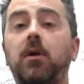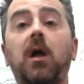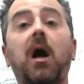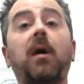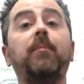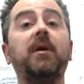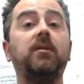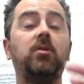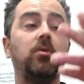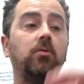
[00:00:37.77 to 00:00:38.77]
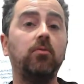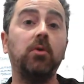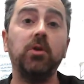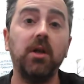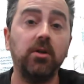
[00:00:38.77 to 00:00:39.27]
Ammettilo,
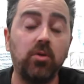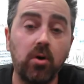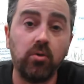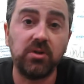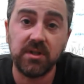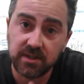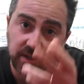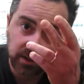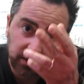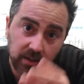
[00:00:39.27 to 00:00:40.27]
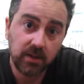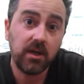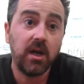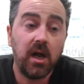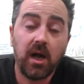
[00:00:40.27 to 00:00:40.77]
quando hai letto la notizia,
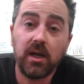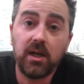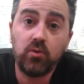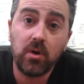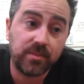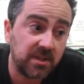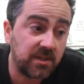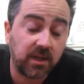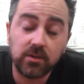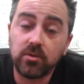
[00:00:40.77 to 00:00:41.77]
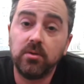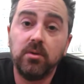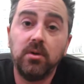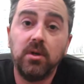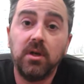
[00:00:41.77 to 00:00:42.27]
anche tu hai pensato
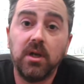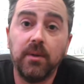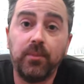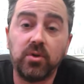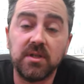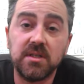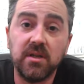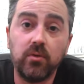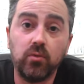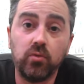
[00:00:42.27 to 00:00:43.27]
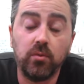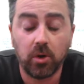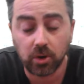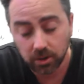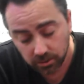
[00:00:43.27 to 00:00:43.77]
che potresti avere un
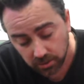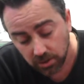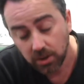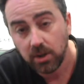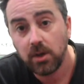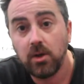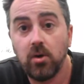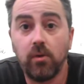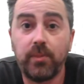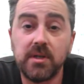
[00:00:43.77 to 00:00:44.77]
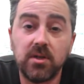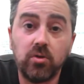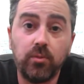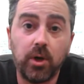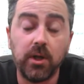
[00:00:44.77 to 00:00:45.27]
tumore. L'ho pensato
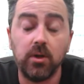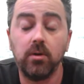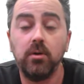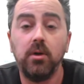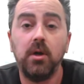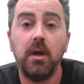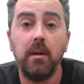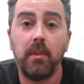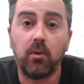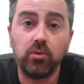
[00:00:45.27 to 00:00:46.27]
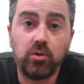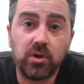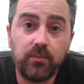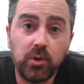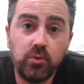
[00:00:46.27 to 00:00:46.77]
pure io, ma quanto
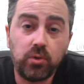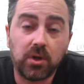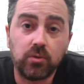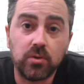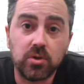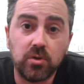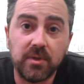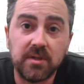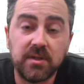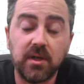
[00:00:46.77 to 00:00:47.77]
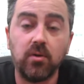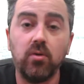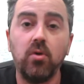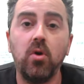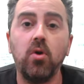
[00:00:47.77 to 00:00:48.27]
tempo è durato questo
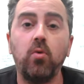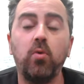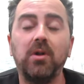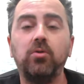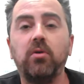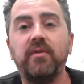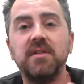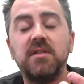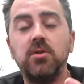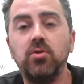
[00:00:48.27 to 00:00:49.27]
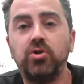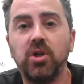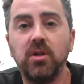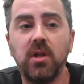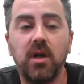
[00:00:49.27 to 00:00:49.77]
pensiero? Quanto fastidio ci ha
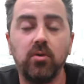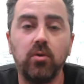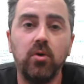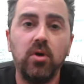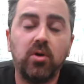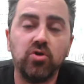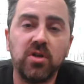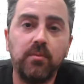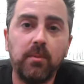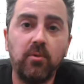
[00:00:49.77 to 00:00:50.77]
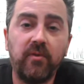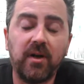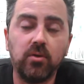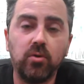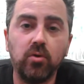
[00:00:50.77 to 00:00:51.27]
dato? Cosa abbiamo
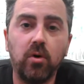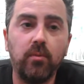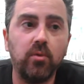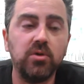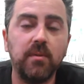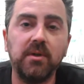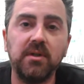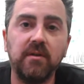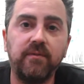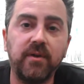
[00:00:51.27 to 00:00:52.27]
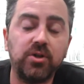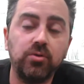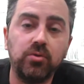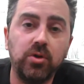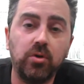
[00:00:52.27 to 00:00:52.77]
fatto dopo? Siamo andati a farci
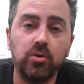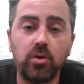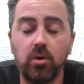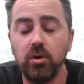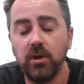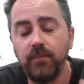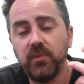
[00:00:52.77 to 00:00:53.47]
tutti i controlli?